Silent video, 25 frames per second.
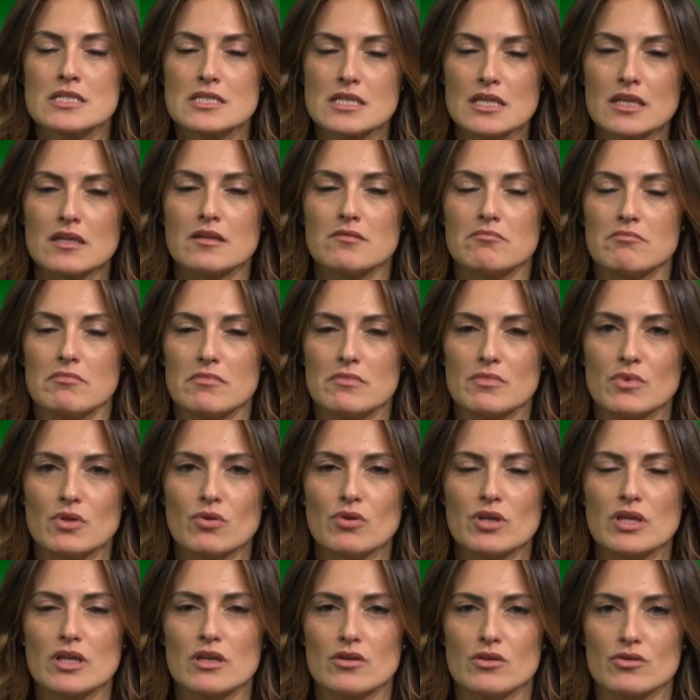Sì,
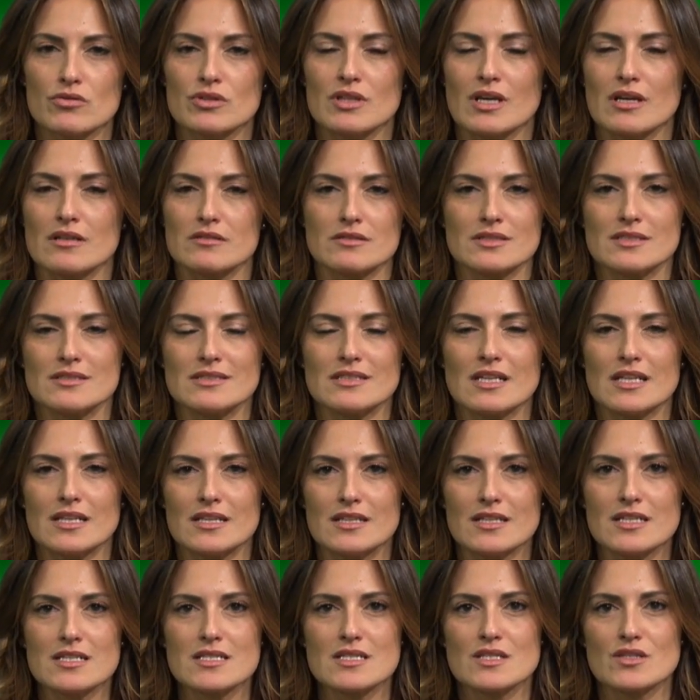noi io da, sin
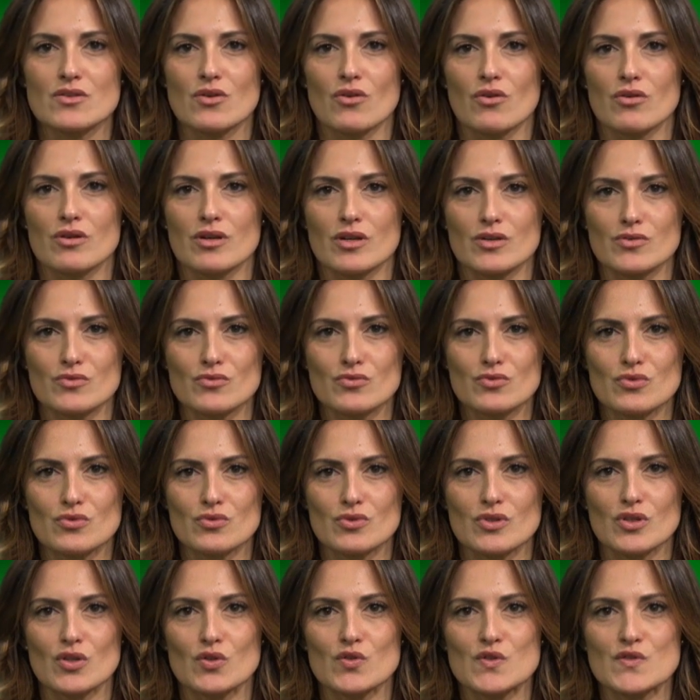dall'inizio ho
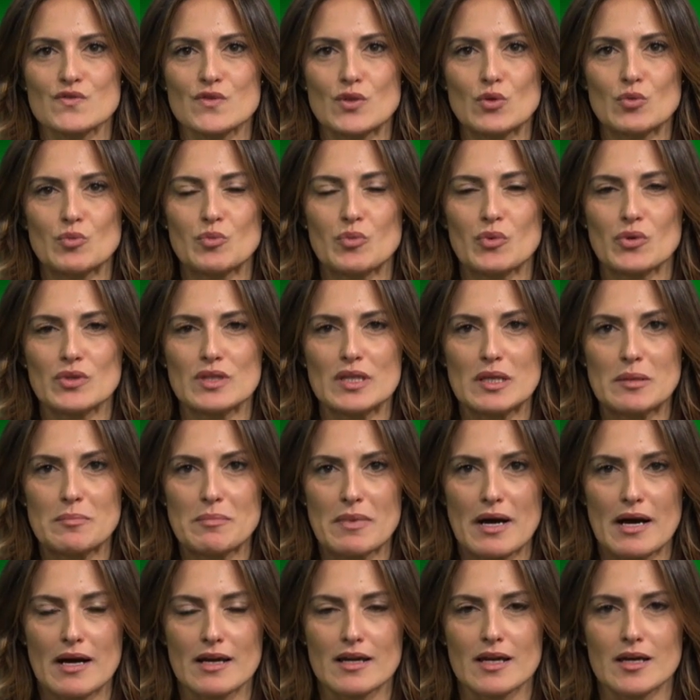creduto nello sviluppo del
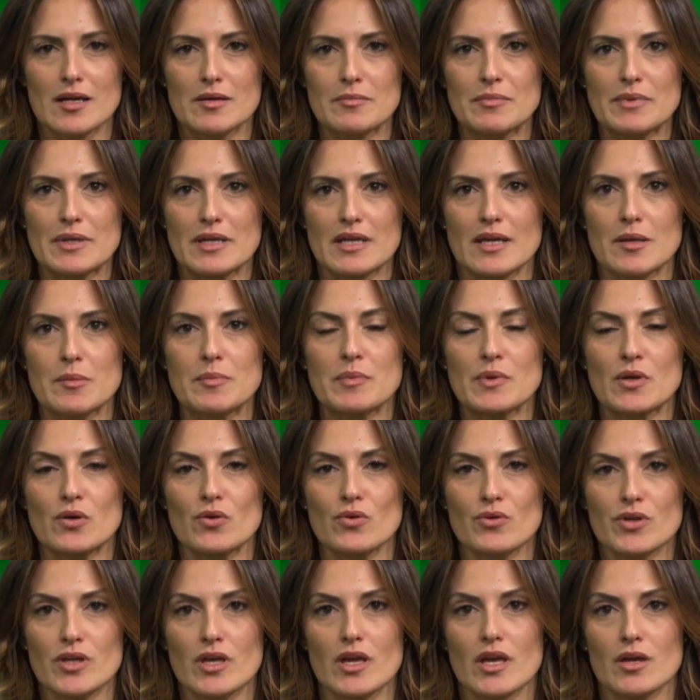MAGA perché per
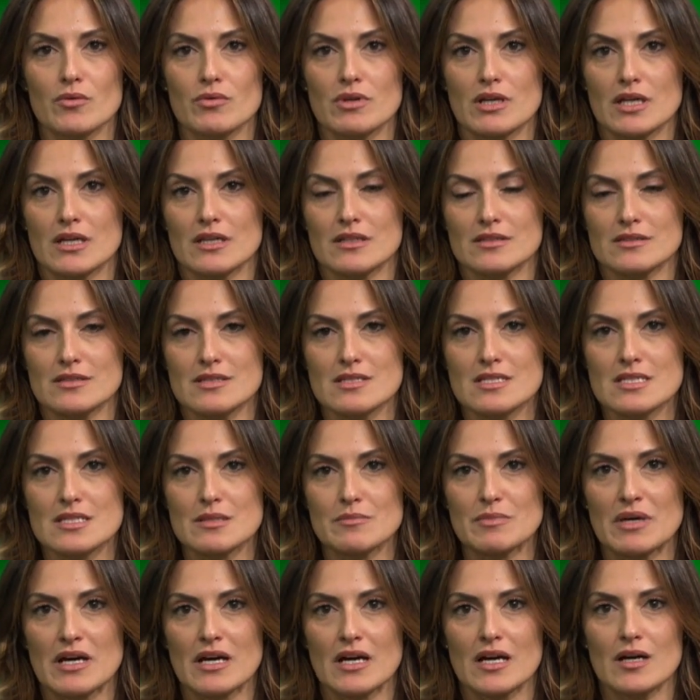noi è un, gran,
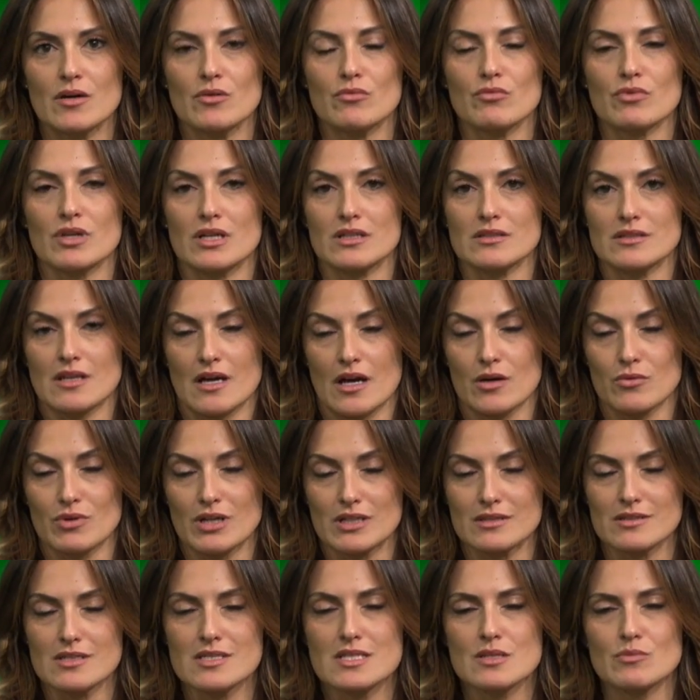un,
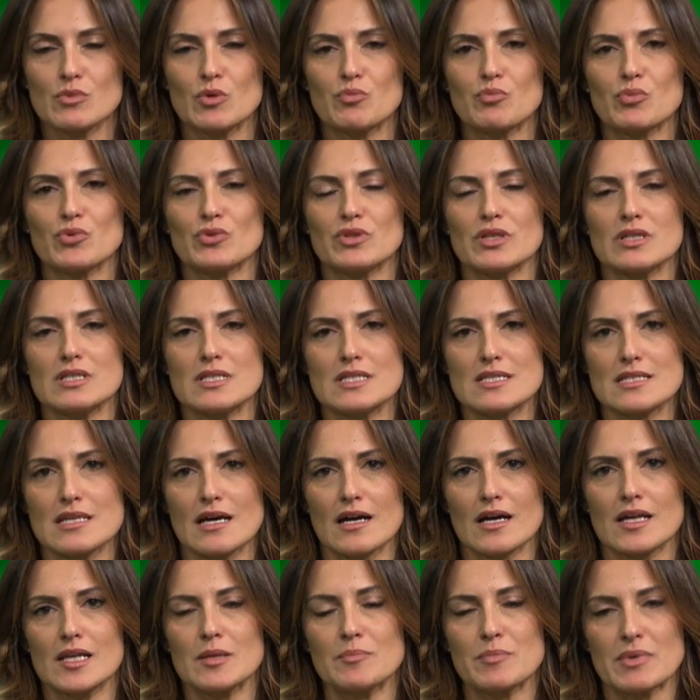grandissimo
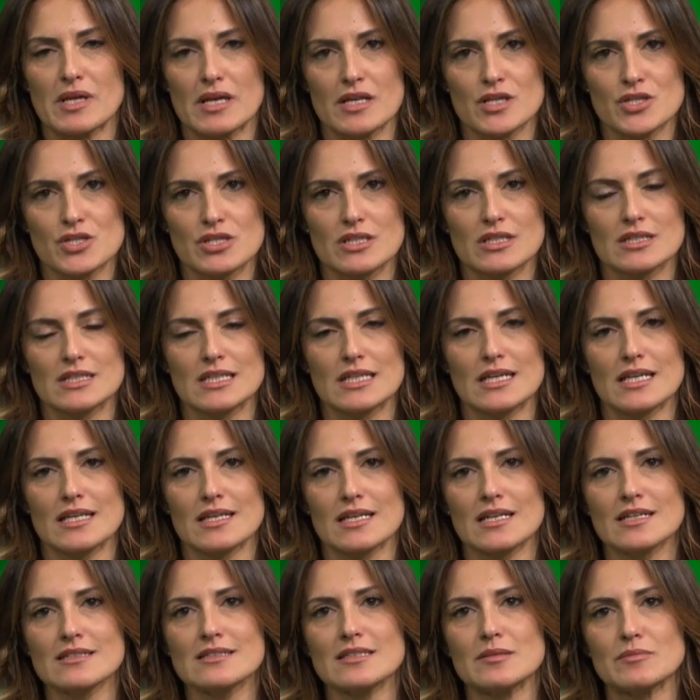potenziale per la città di
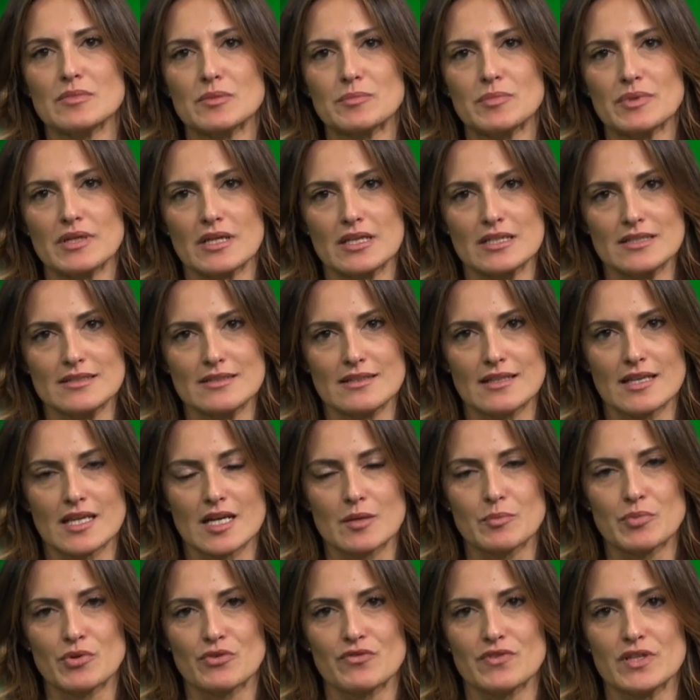Gallarate ma per
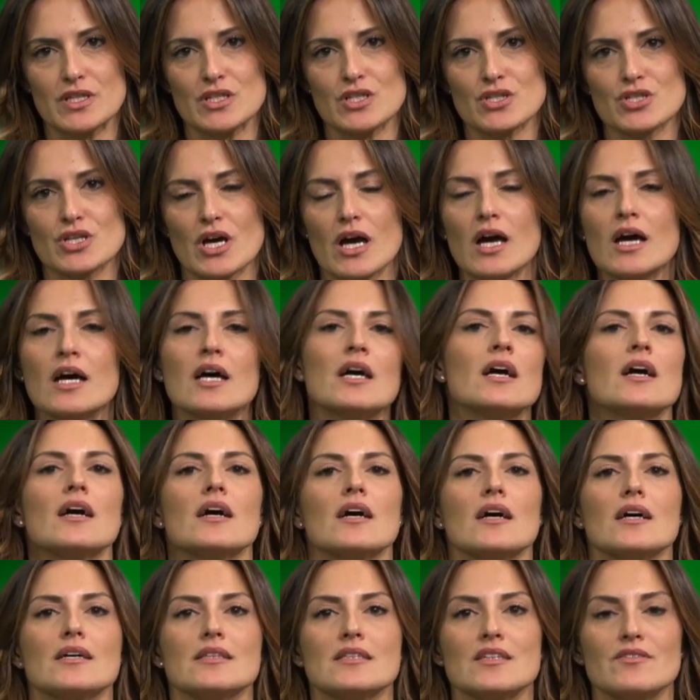l'intera provincia
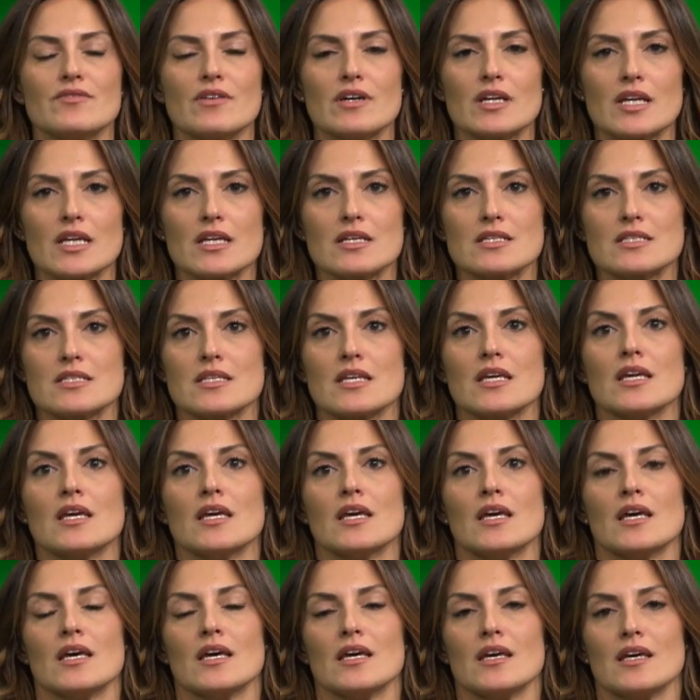eh, di Varese.
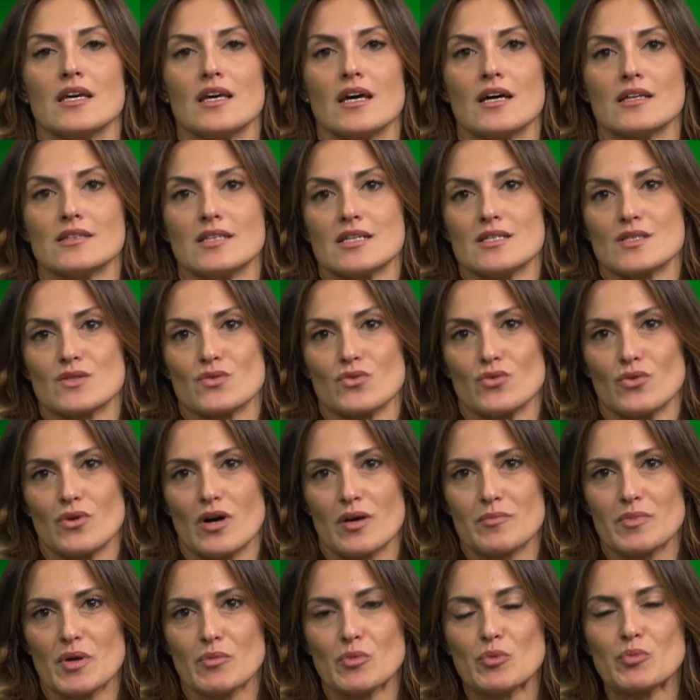Eh, adesso
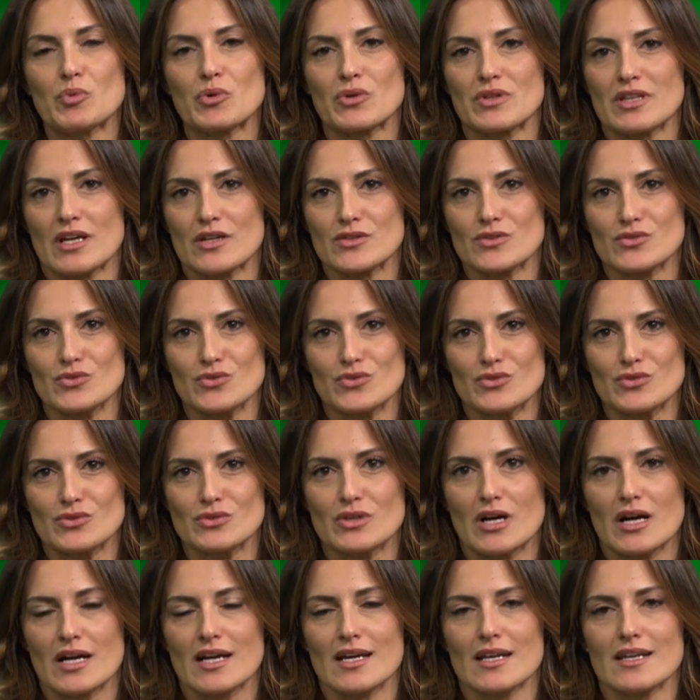abbiamo
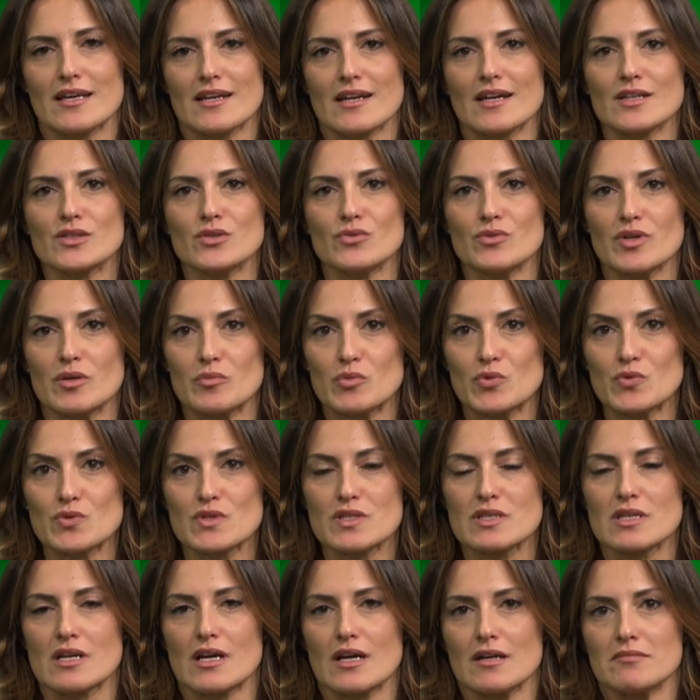portato a Gallarate una
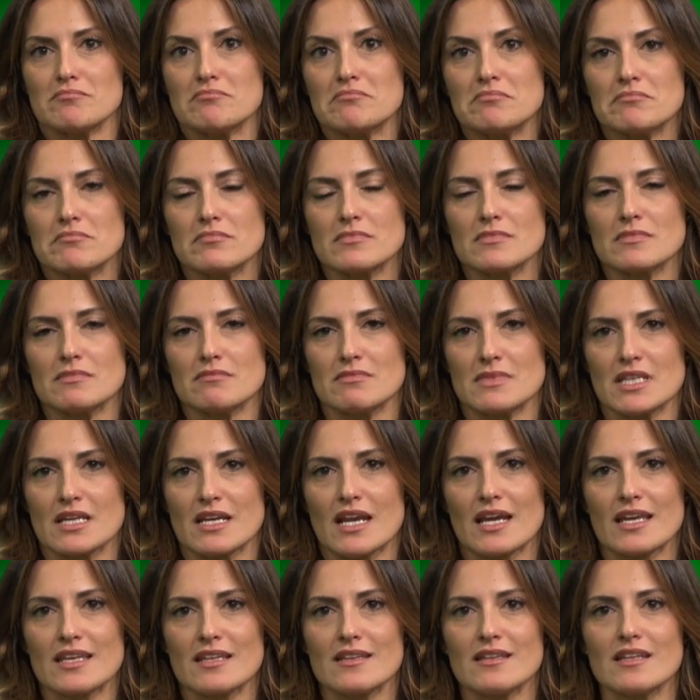mostra
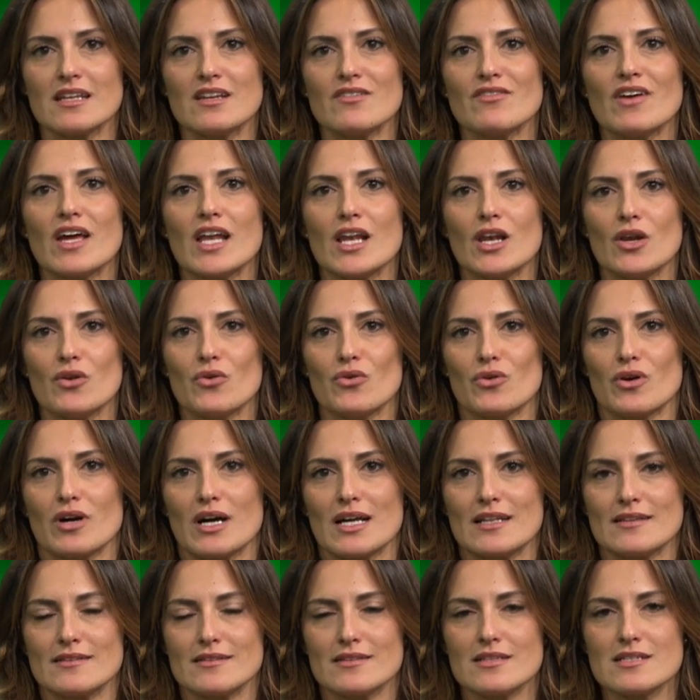direi di livello
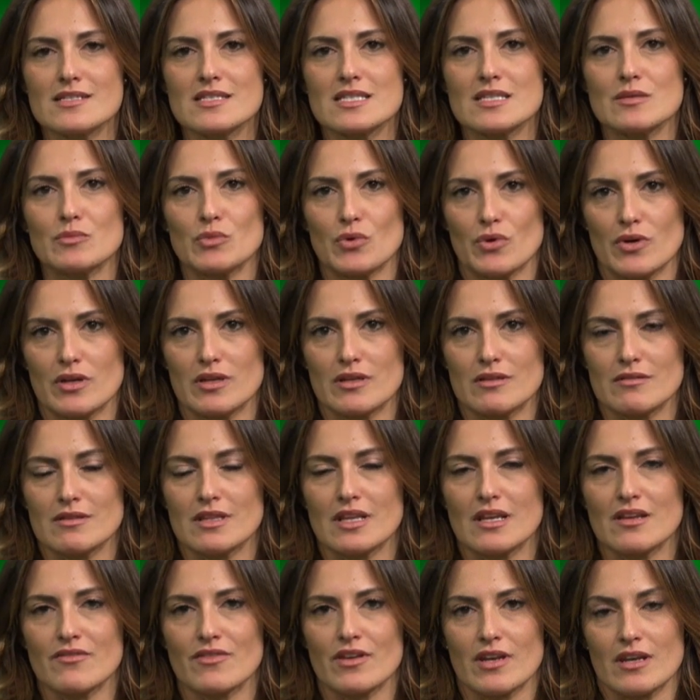altissimo e
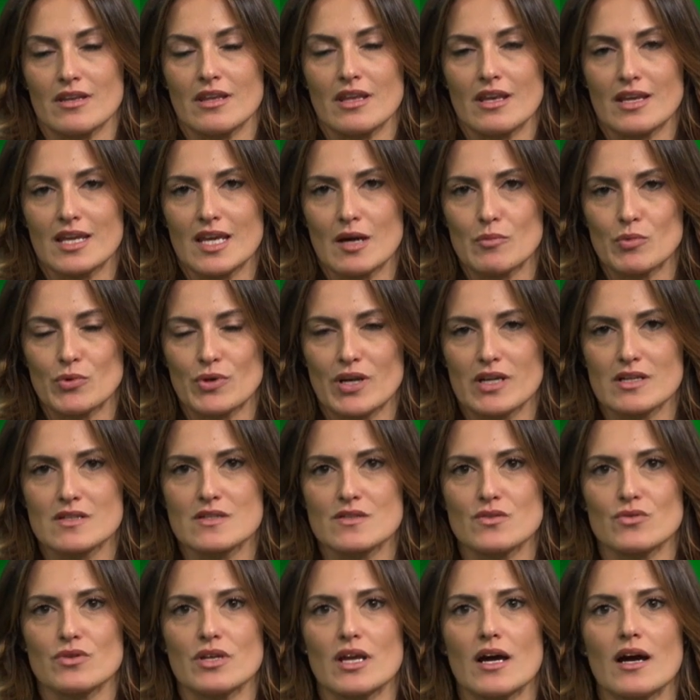di, di richiamo
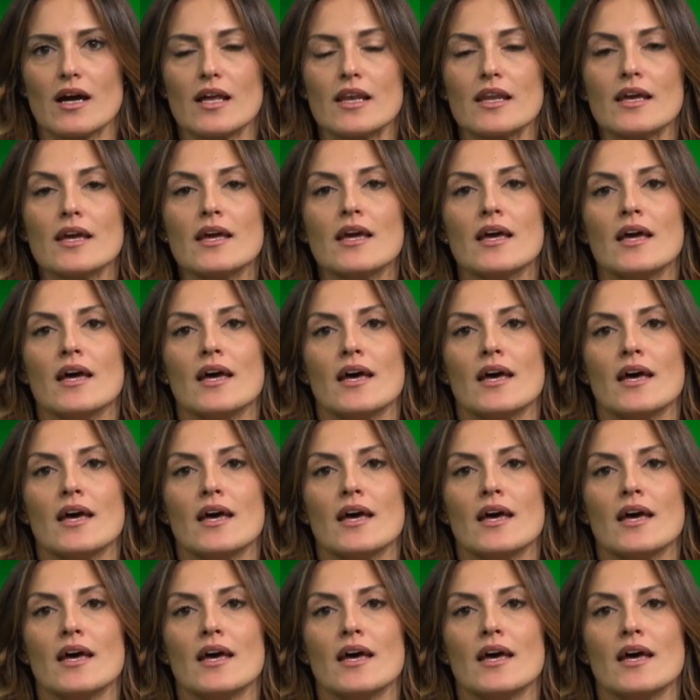nazionale.